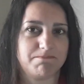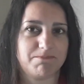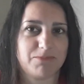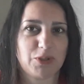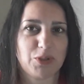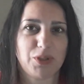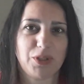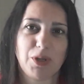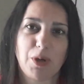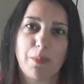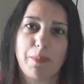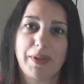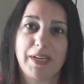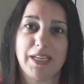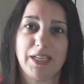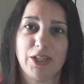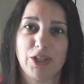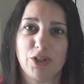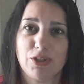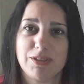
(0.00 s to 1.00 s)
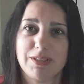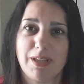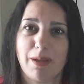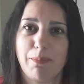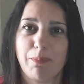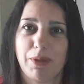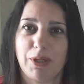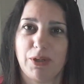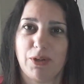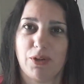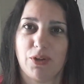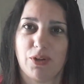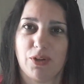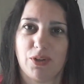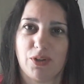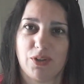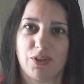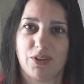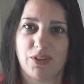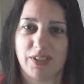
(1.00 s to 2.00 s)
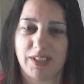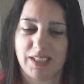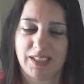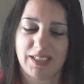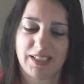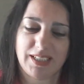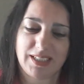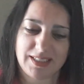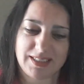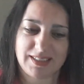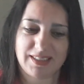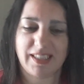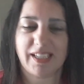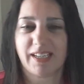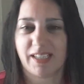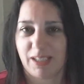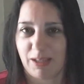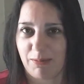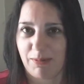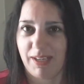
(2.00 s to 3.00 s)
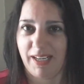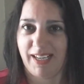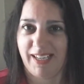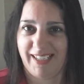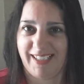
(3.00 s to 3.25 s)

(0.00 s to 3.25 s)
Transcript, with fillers: no digo peligrosa, pero es terrible.